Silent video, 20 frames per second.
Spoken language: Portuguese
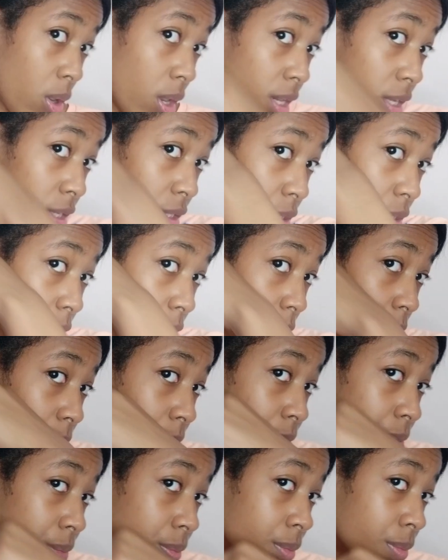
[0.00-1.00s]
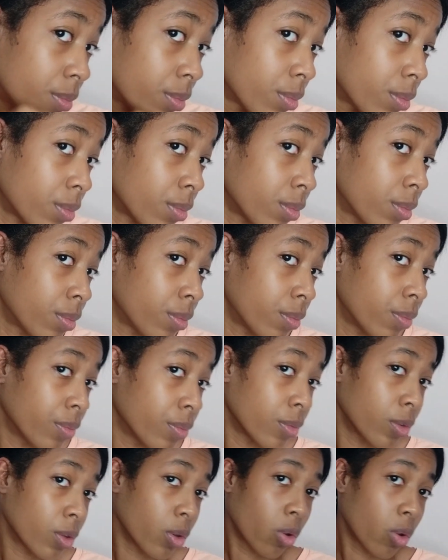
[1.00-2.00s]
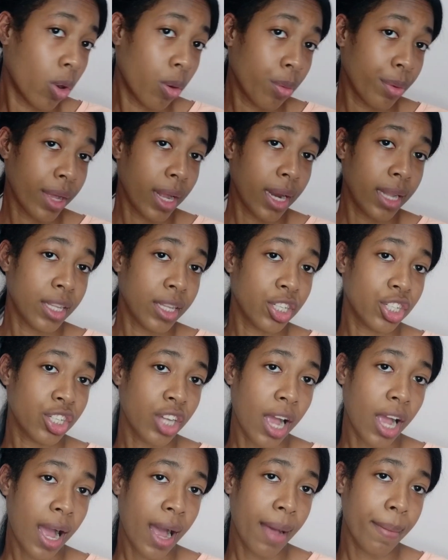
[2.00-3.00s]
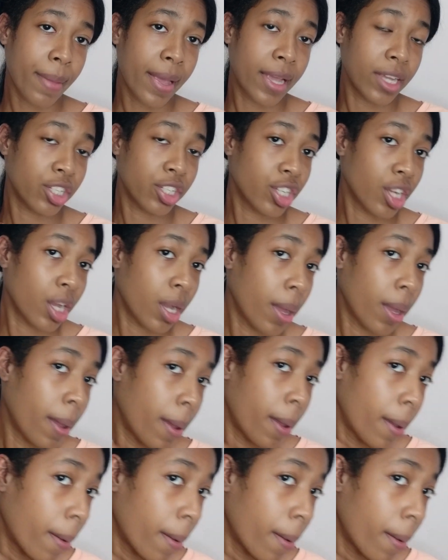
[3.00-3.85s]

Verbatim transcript: Olha só. Como que ela deixa a mecha